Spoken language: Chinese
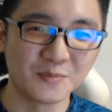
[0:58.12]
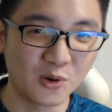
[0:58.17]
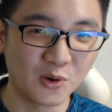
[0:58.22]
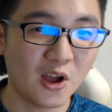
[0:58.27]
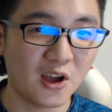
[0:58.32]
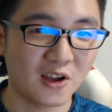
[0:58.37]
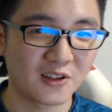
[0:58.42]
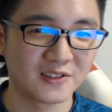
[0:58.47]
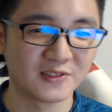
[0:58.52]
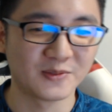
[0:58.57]
不是
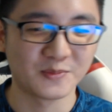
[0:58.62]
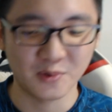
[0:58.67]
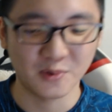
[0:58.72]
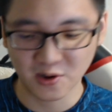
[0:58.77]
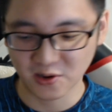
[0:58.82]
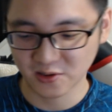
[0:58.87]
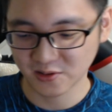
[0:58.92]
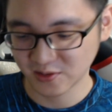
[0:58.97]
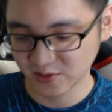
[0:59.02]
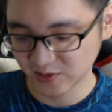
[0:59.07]
啊，不
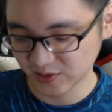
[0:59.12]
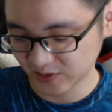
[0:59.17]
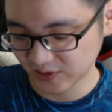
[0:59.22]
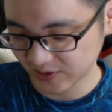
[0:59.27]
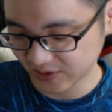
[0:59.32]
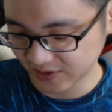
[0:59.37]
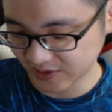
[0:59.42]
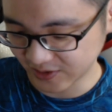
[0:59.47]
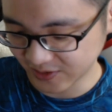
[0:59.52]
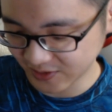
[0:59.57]
要，
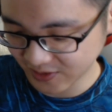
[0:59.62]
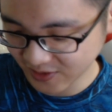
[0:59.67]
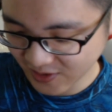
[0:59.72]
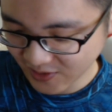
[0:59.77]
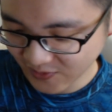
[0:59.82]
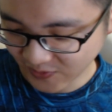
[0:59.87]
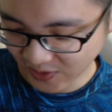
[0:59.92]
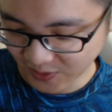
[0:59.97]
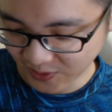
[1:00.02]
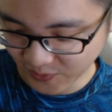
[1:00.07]
那
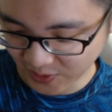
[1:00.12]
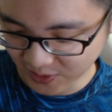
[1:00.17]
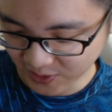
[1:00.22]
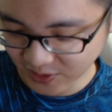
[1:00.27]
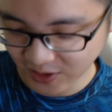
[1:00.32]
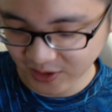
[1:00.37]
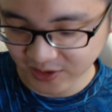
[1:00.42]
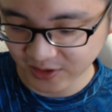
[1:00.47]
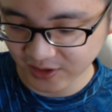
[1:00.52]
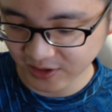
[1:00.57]
反正反正
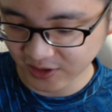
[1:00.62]
它的那